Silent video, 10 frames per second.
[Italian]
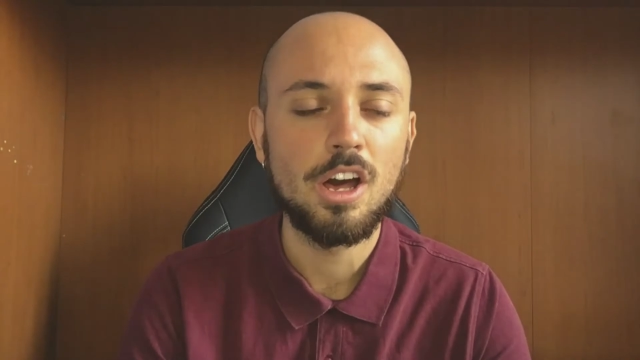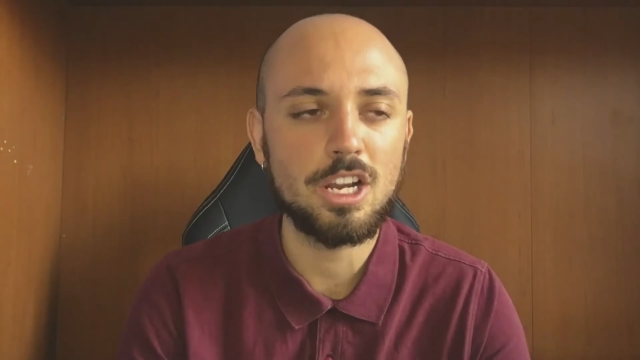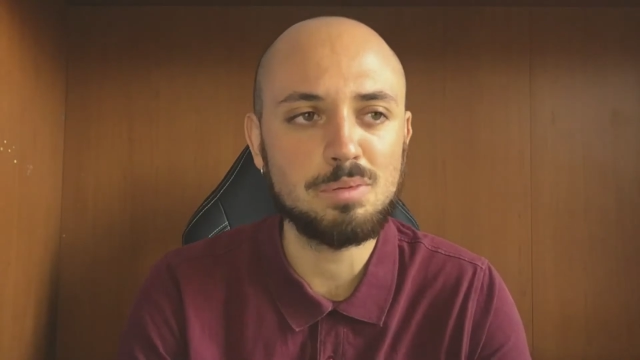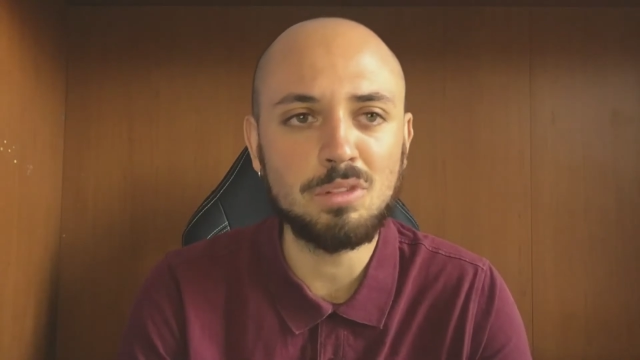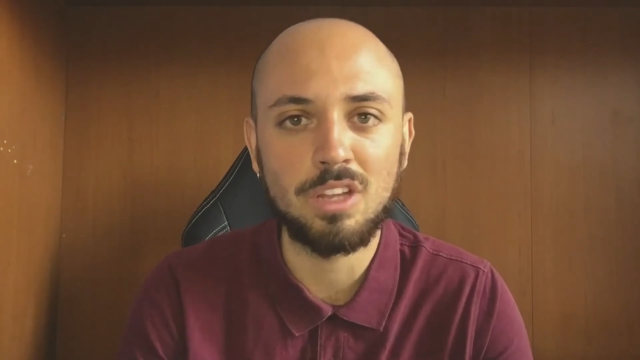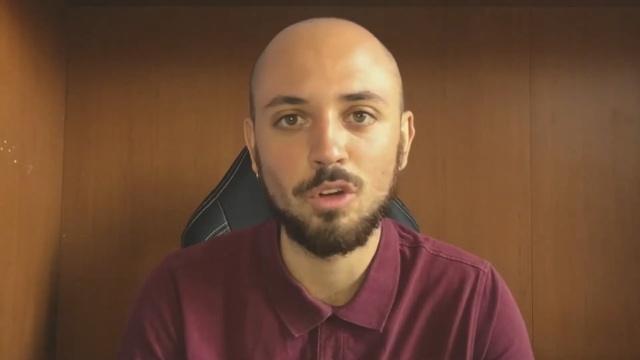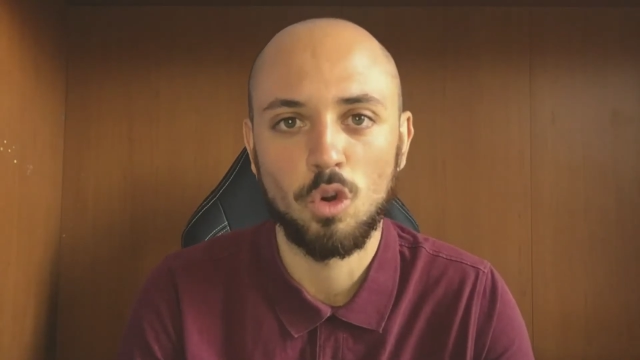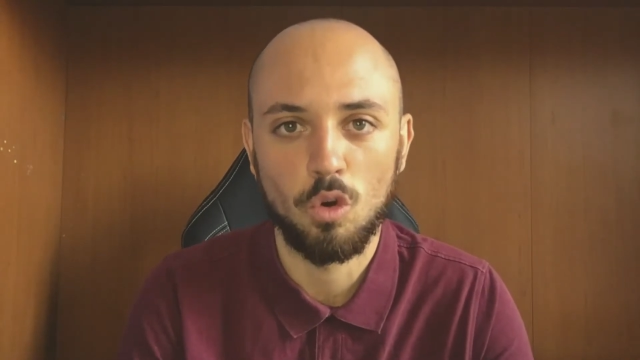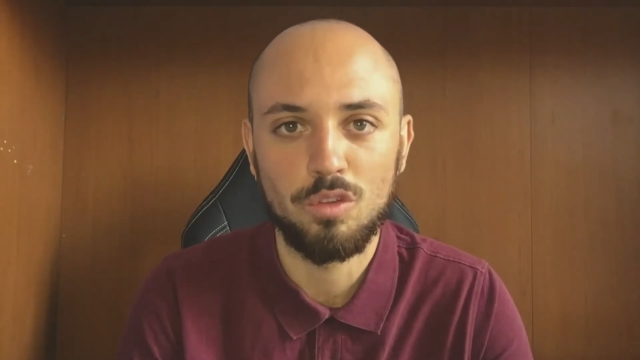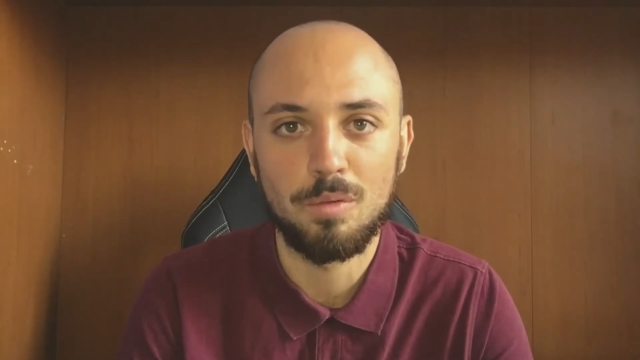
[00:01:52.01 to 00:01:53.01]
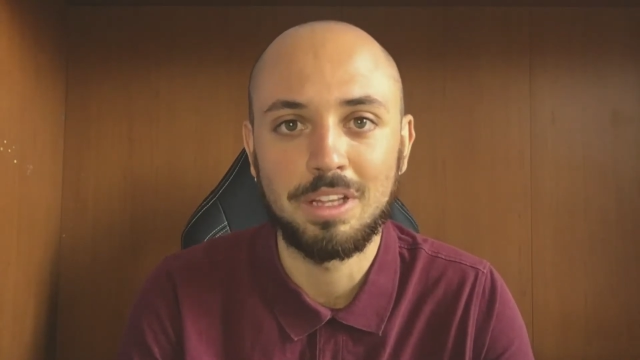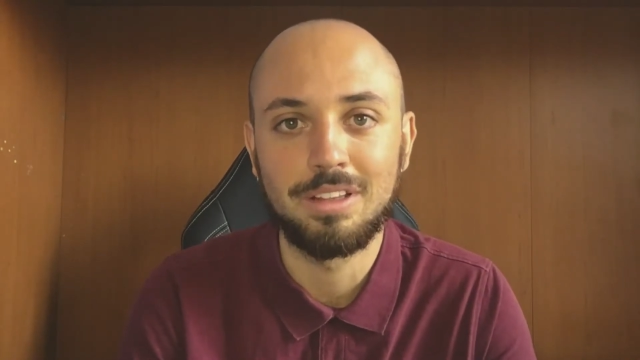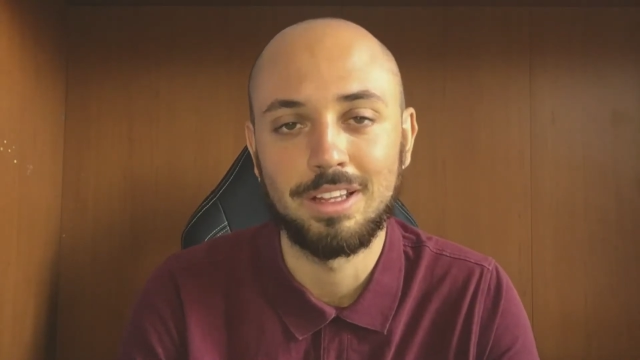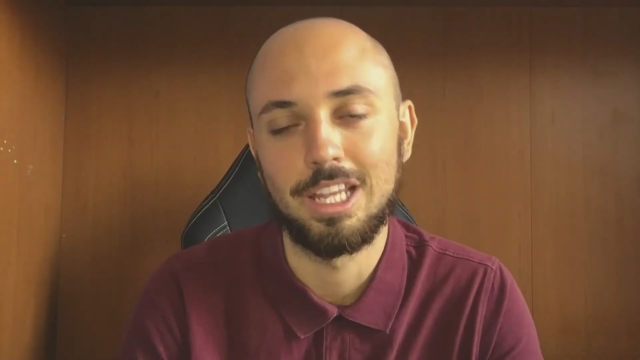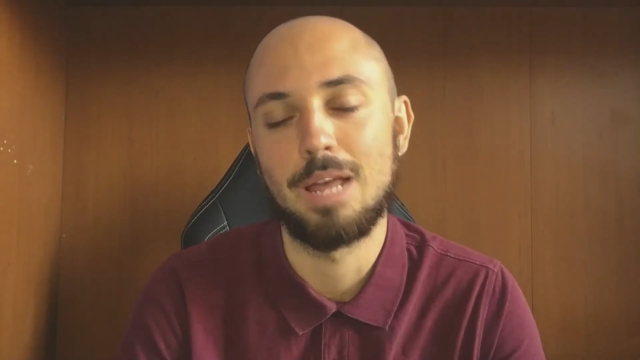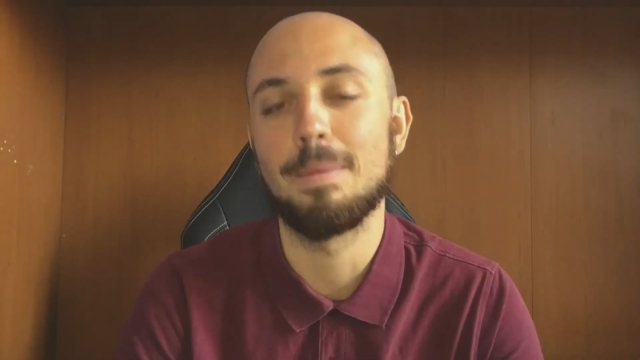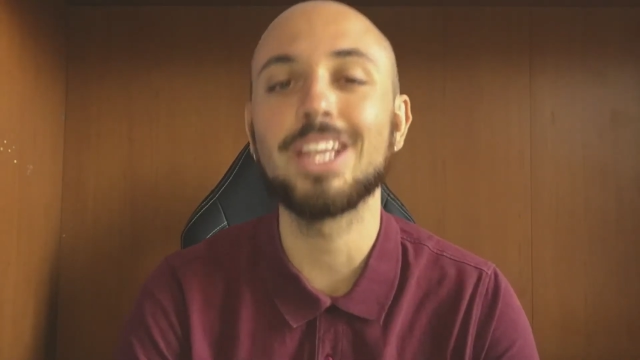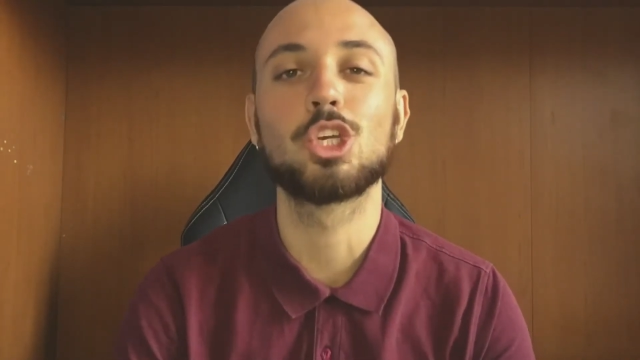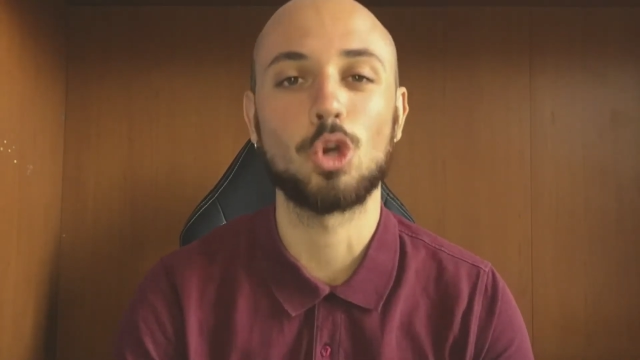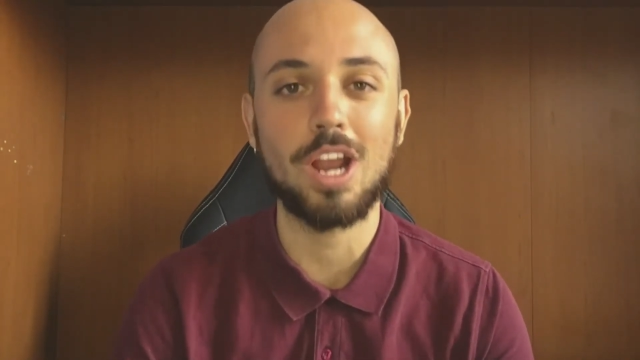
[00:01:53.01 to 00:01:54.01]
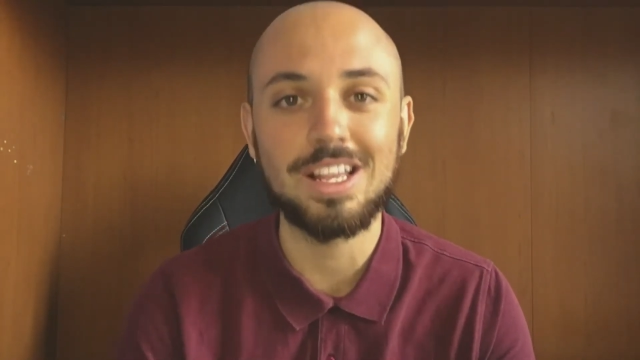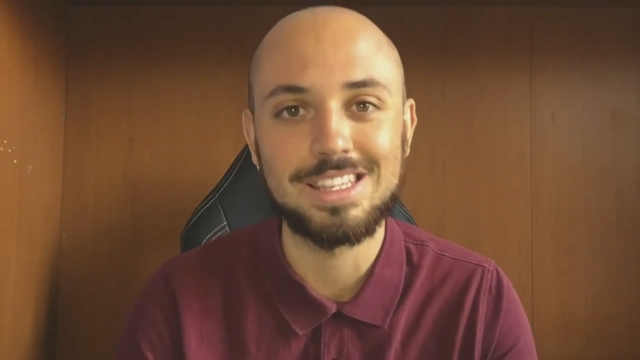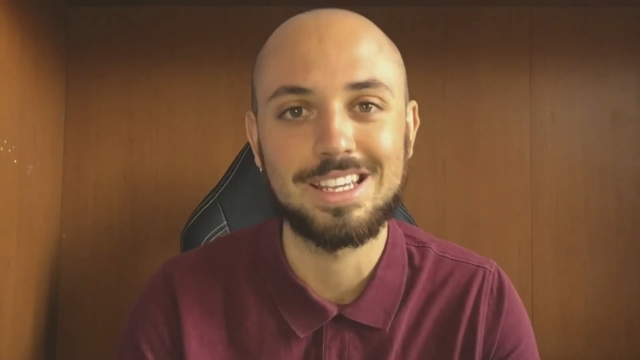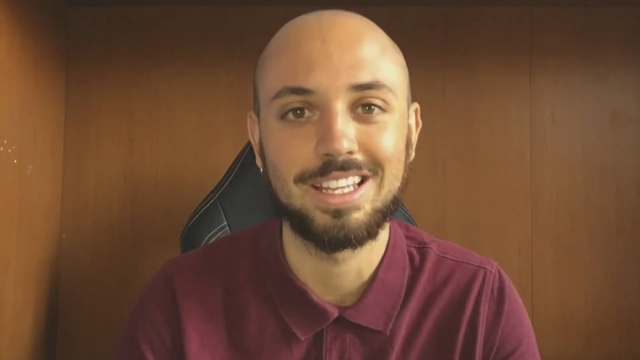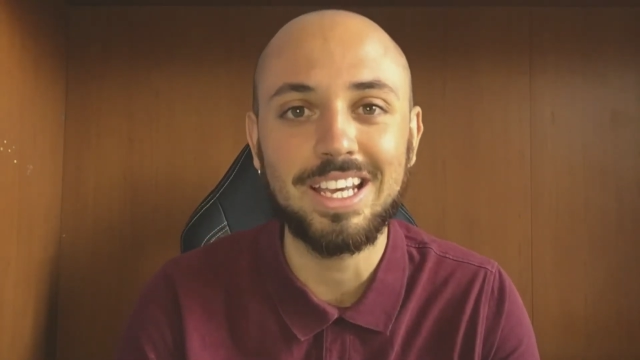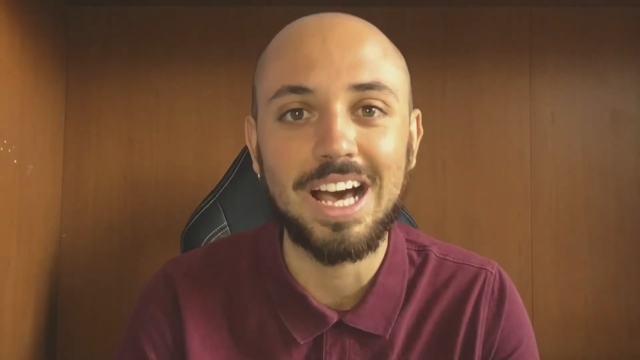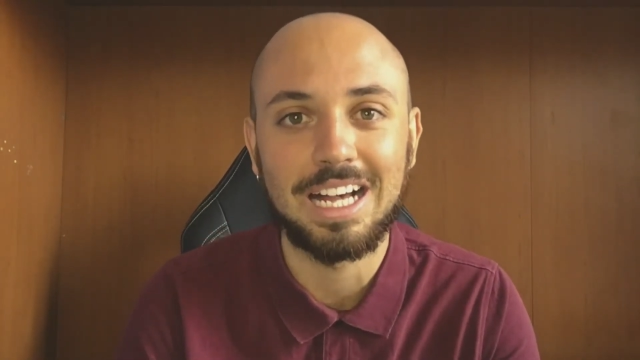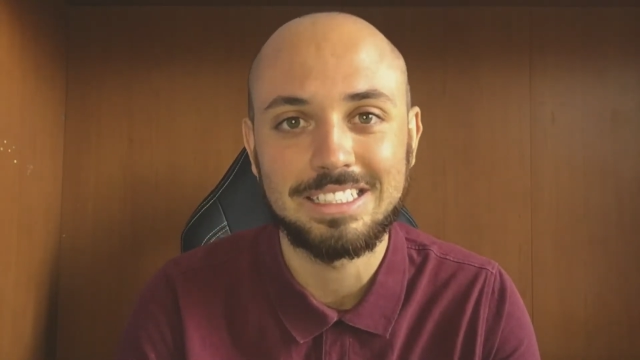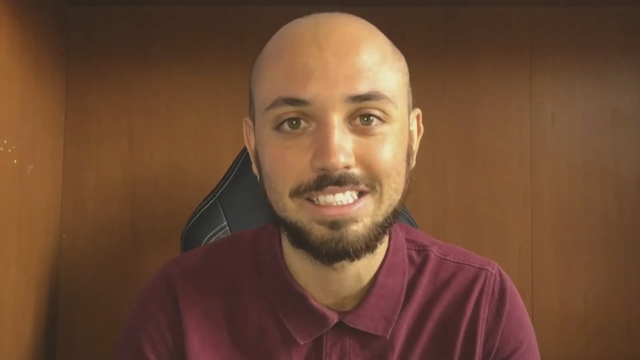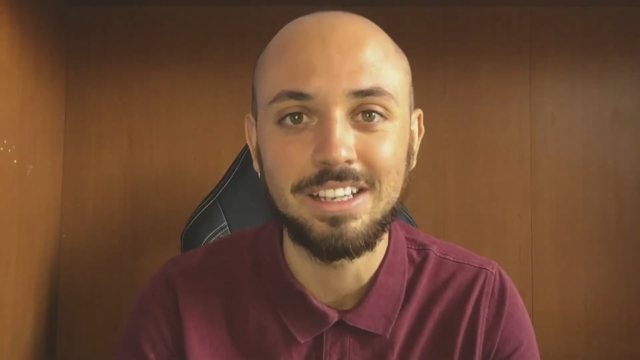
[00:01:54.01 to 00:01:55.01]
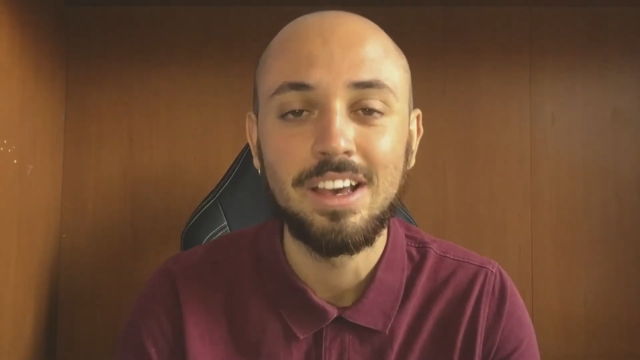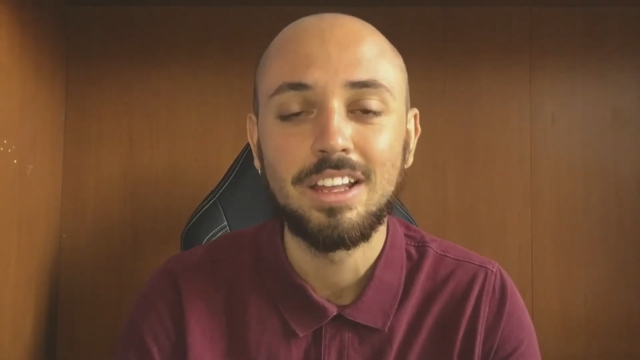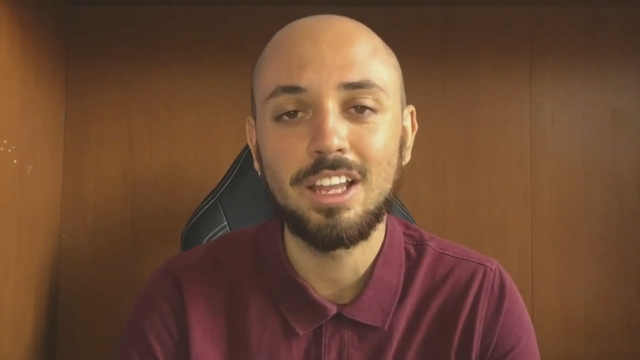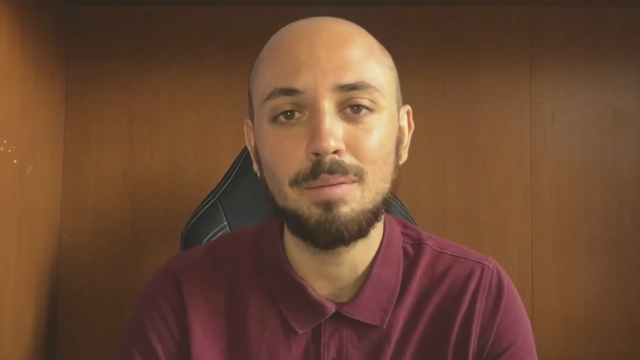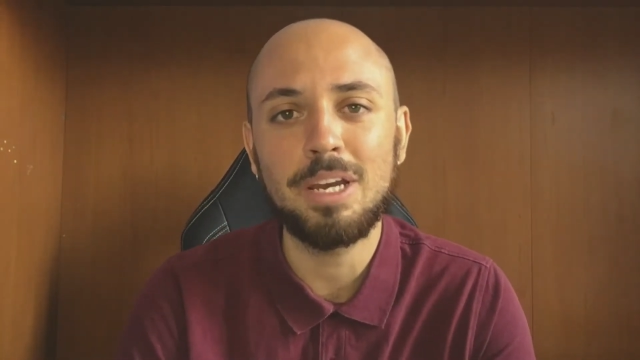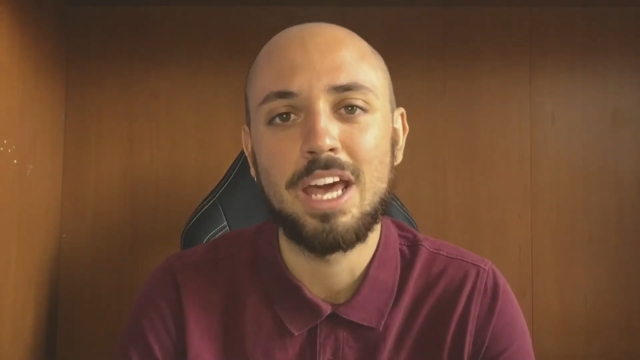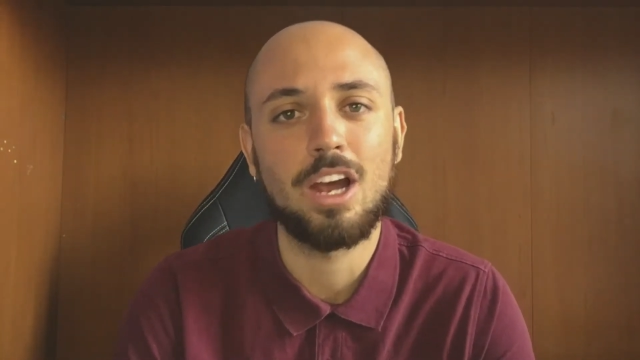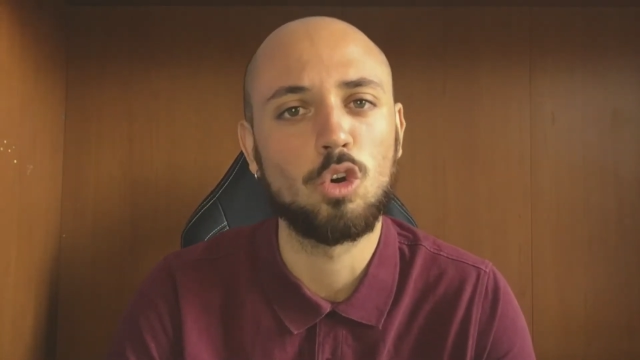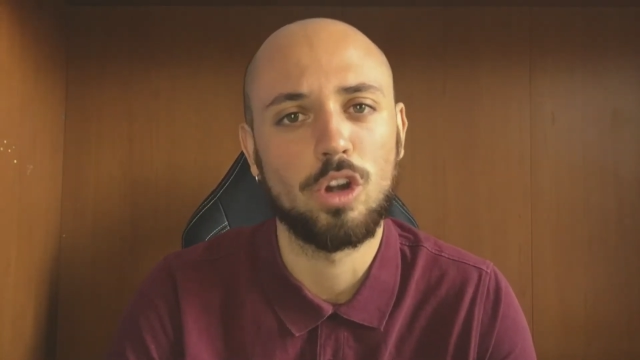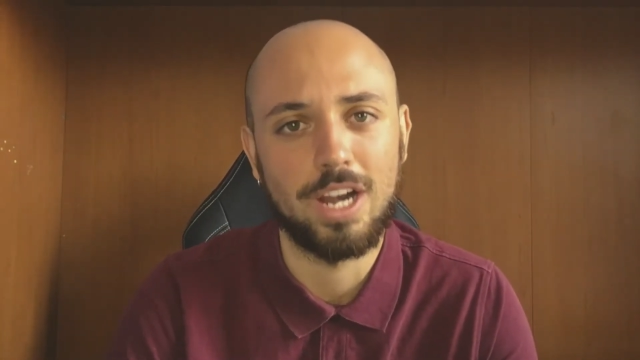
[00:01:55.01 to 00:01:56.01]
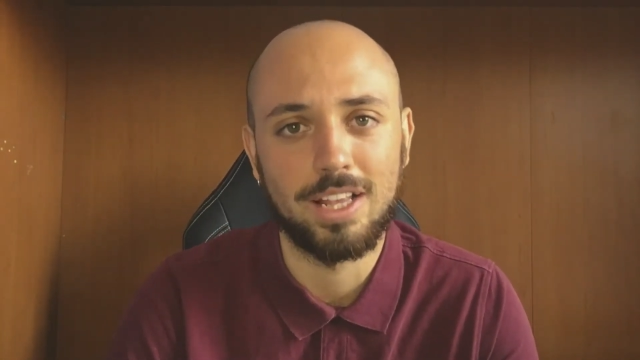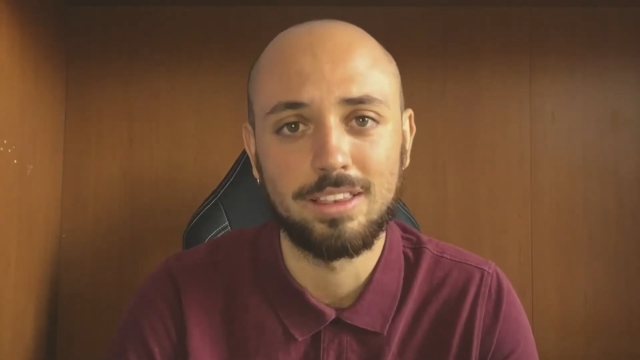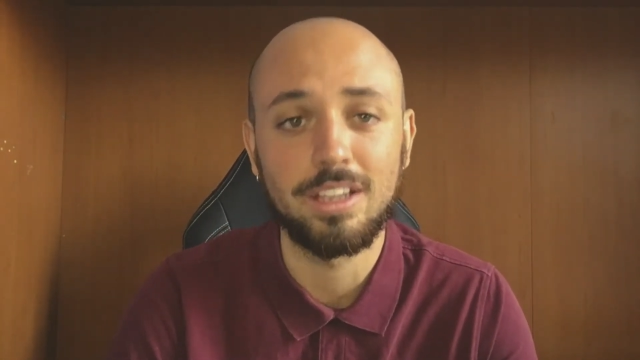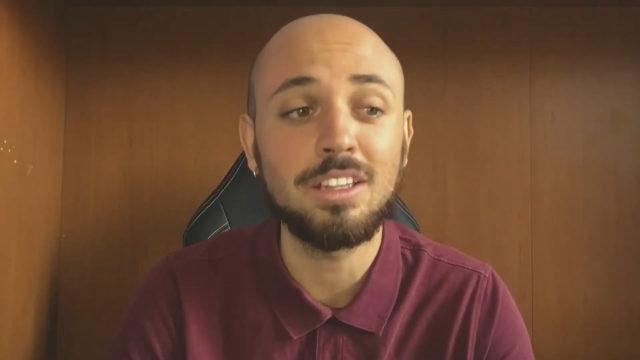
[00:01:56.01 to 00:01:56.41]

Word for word: rispondevano ovviamente nella maggioranza dei casi nella maniera corretta,